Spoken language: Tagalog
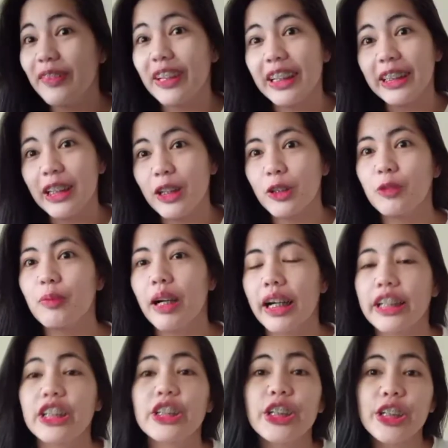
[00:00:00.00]
Magandang
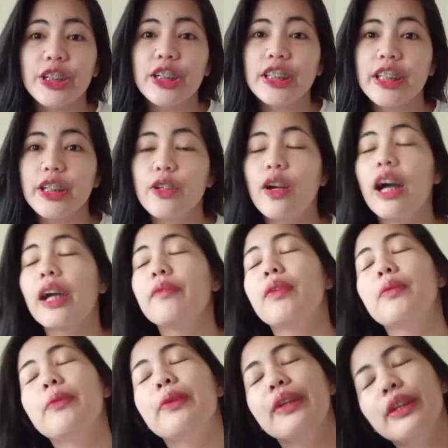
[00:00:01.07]
umaga. Share ko na sa inyo ang aking
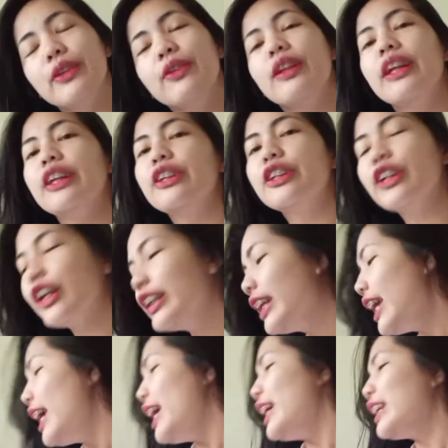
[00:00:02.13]
paboritong lotion.
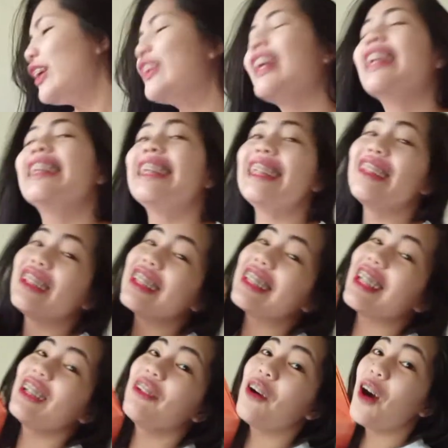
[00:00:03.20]
So, nandito siya
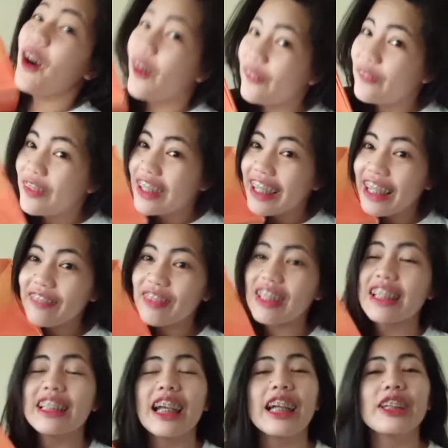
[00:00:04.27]
sa loob. And
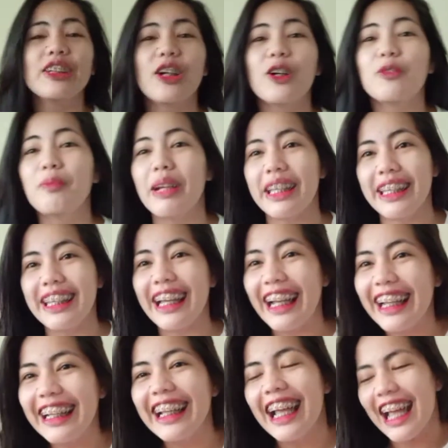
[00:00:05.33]
pasensyahan nyo na akong
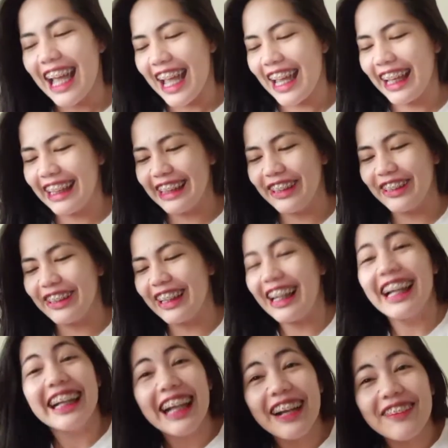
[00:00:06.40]
maingay. And yun
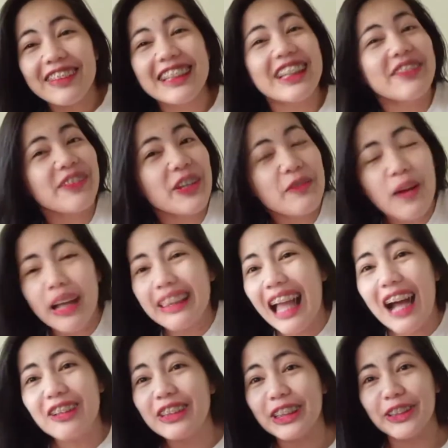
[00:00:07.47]
talaga, masipag yung mga
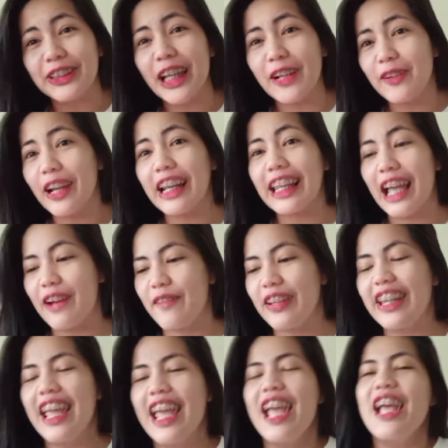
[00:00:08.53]
tao dito sa agar
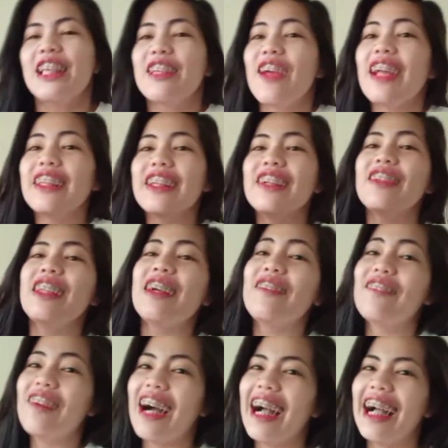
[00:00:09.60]
namin. So, ito yung
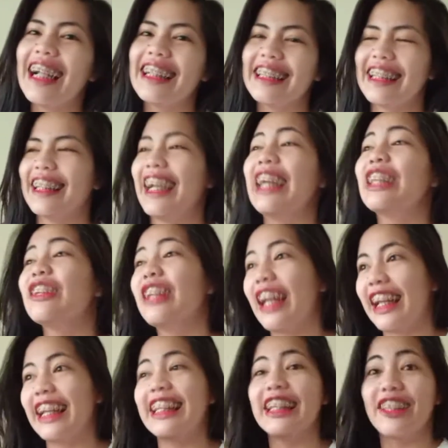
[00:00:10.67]
laman. Ito
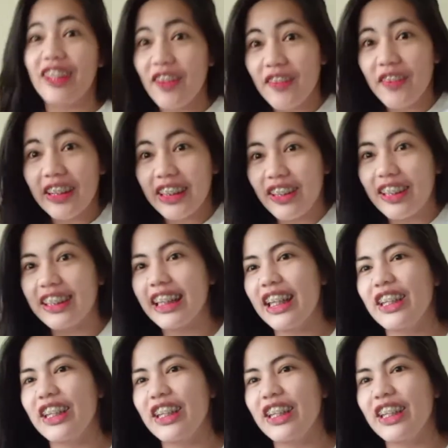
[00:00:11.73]
na, nandito na. Napakita ko na sa